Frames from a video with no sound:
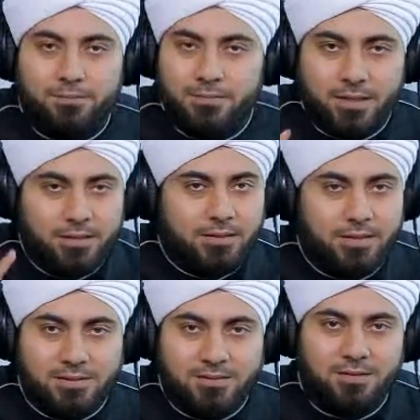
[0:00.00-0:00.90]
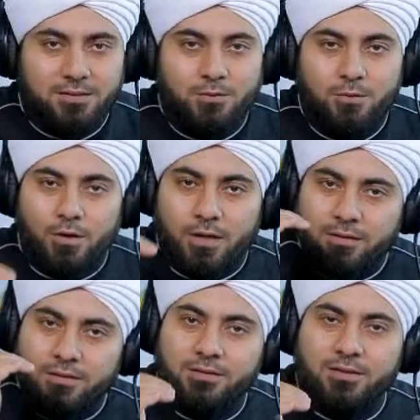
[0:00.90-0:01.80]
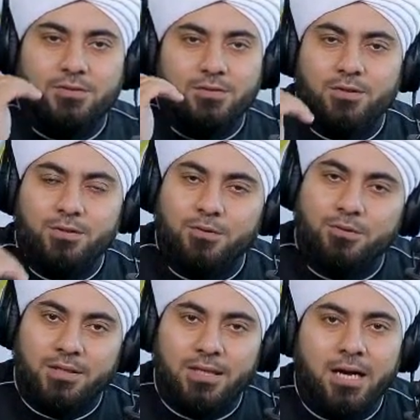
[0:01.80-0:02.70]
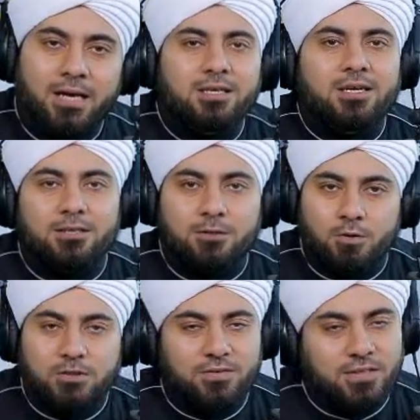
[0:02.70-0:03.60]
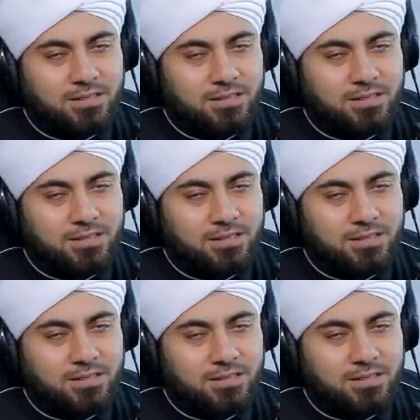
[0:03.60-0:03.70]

لن يستطيعوا ان يصلوا الى حقيقه الوصف